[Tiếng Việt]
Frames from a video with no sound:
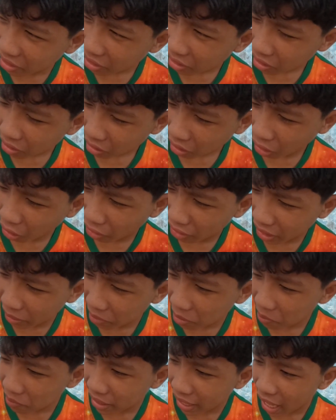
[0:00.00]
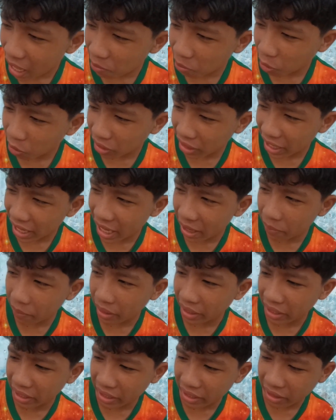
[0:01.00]
nữa. Hồi năm trăm cam thuộc về
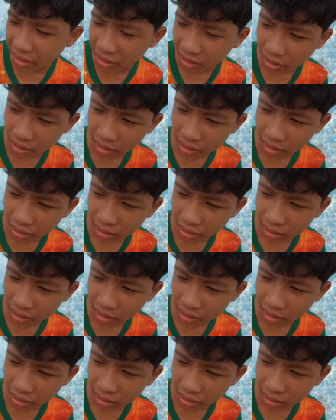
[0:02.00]
em mà.